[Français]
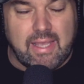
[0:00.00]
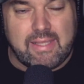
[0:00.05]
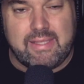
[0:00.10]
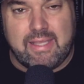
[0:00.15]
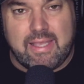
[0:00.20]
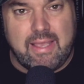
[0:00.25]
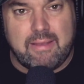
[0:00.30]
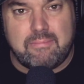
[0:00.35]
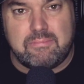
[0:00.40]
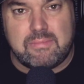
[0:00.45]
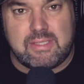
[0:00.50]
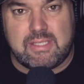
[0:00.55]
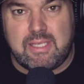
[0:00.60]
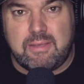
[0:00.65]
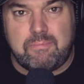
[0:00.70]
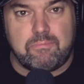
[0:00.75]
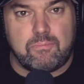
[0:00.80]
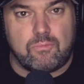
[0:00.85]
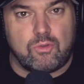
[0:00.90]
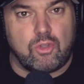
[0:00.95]
Quatrième
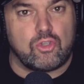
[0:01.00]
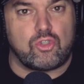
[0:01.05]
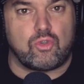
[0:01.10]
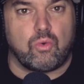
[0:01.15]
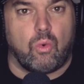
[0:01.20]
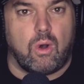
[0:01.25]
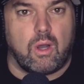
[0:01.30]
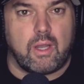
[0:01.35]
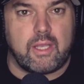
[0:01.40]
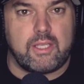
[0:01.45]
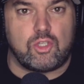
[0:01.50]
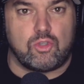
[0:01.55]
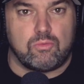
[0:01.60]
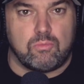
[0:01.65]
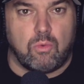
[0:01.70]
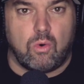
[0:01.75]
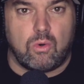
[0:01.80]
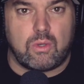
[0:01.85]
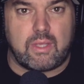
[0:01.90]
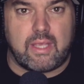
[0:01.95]
type de soirée
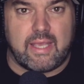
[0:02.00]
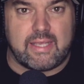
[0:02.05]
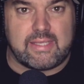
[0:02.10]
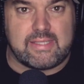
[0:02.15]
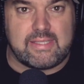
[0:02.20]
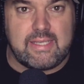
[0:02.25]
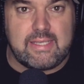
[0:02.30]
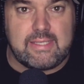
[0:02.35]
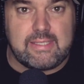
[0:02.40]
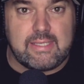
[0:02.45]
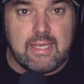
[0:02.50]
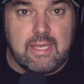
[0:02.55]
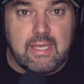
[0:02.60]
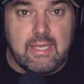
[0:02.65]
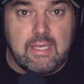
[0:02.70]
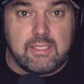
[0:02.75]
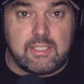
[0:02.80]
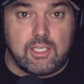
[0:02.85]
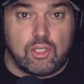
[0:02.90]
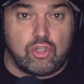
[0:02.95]
d'humour qui existe,
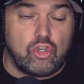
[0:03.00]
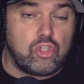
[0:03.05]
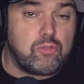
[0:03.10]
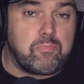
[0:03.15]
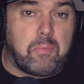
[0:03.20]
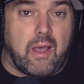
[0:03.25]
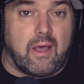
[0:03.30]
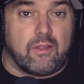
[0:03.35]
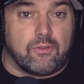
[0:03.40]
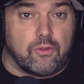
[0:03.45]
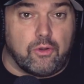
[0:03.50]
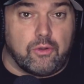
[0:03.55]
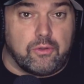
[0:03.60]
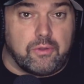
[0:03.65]
c'est juste prendre